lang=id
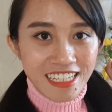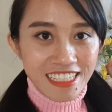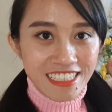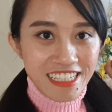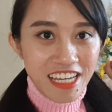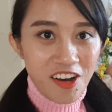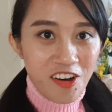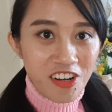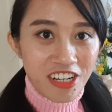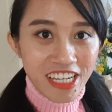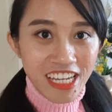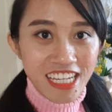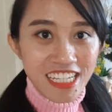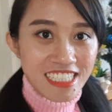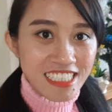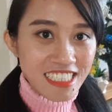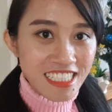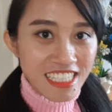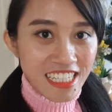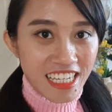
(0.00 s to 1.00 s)
ya oke okay,
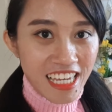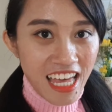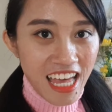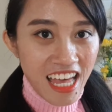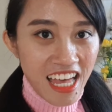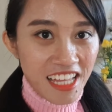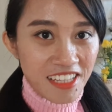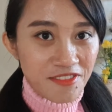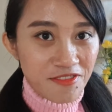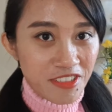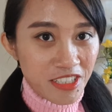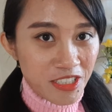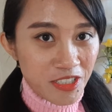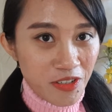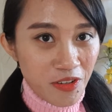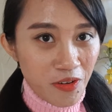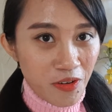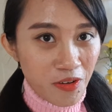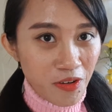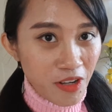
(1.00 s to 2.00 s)
sekian
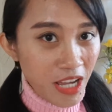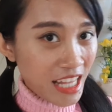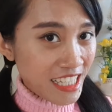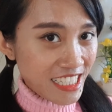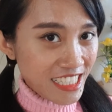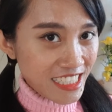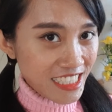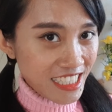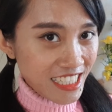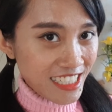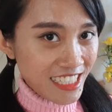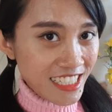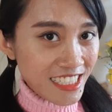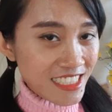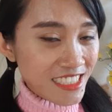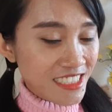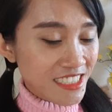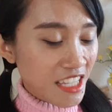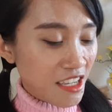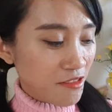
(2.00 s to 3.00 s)
video kali ini
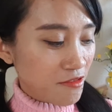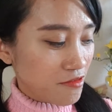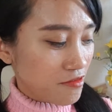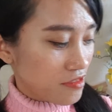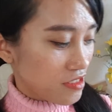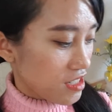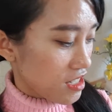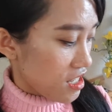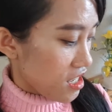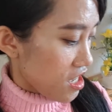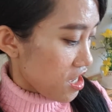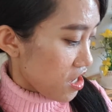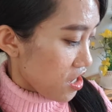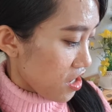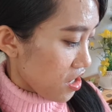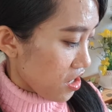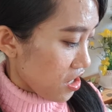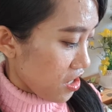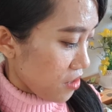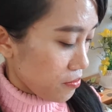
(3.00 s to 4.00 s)
tentang
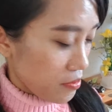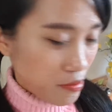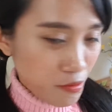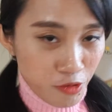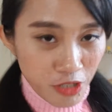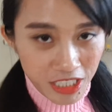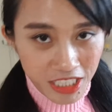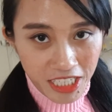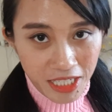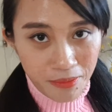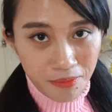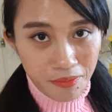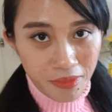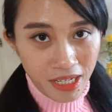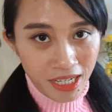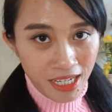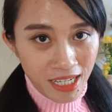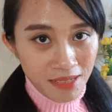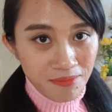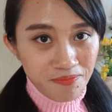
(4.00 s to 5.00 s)
uh, membuat
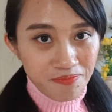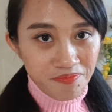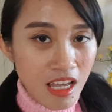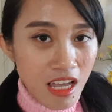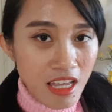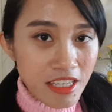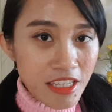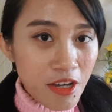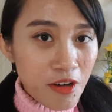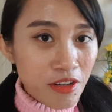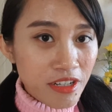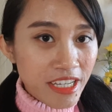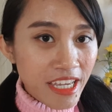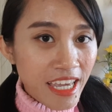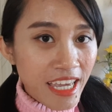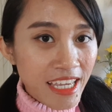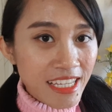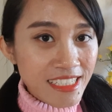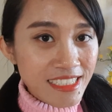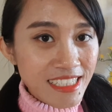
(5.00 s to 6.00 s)
kimbab Ya oke,
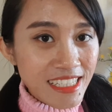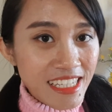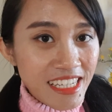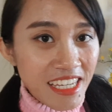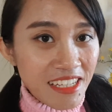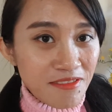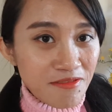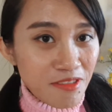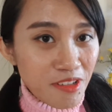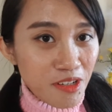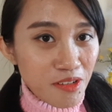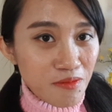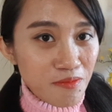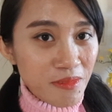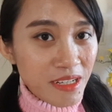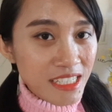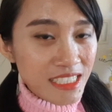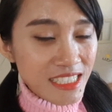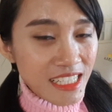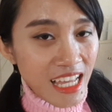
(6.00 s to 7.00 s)
okay. sekian
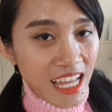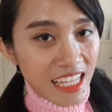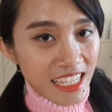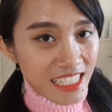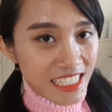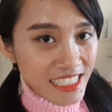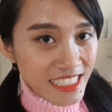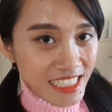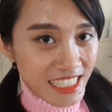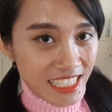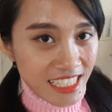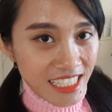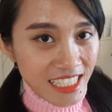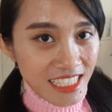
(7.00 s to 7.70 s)
vlogmas hari ini.